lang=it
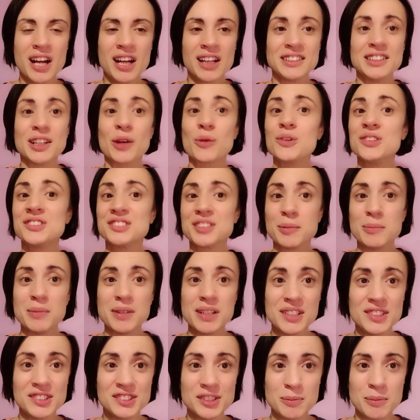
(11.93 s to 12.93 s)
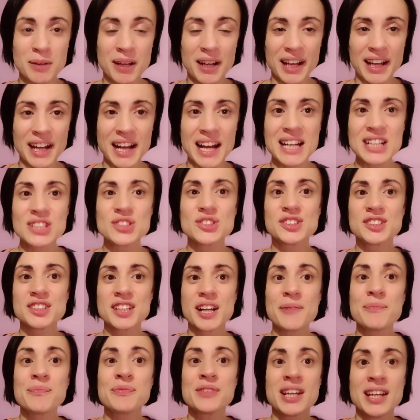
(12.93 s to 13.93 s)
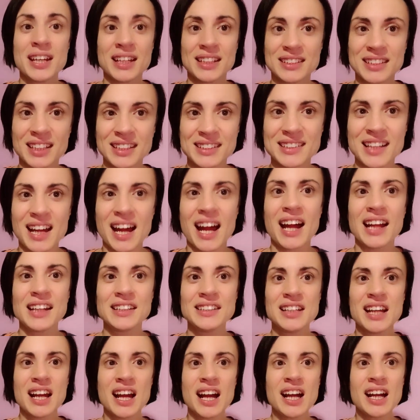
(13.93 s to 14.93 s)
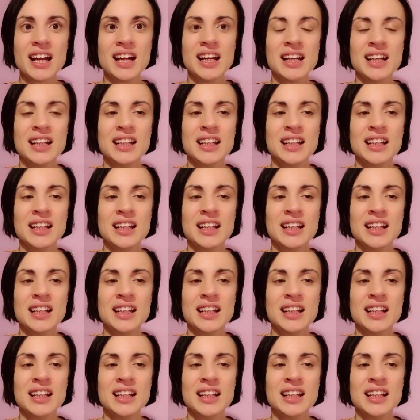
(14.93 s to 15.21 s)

da questa bellissima ragazza, da Tania,